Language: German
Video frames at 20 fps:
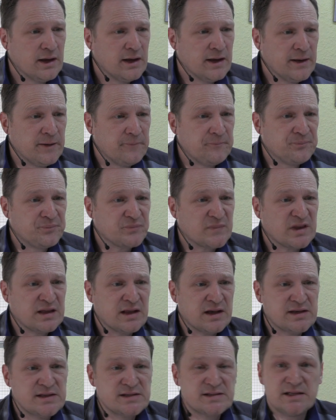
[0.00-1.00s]
Ähm,
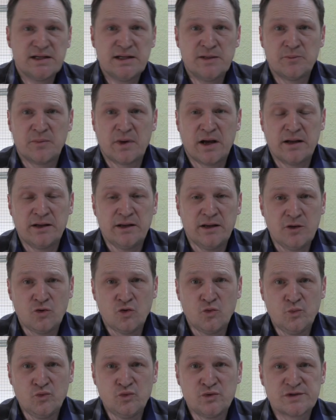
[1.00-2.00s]
da ist eben ein
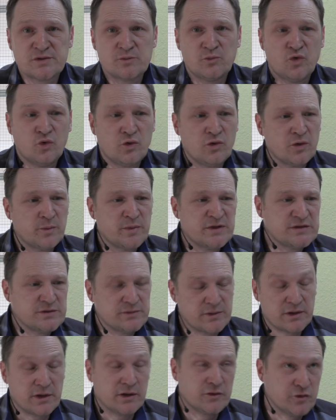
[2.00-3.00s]
EcoBoost-Motor,
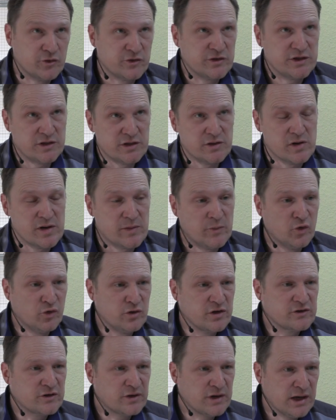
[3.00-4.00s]
beziehungsweise natürlich nicht nur der
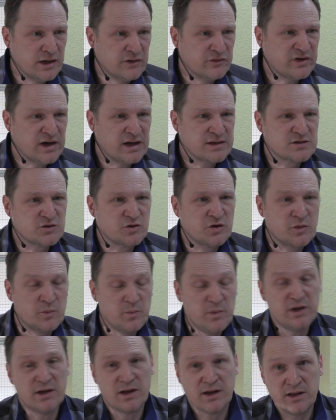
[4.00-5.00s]
Motor, sondern ein Fahrzeug
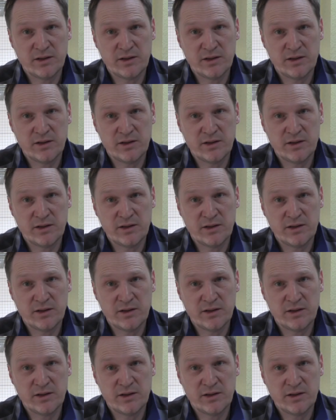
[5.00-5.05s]
mit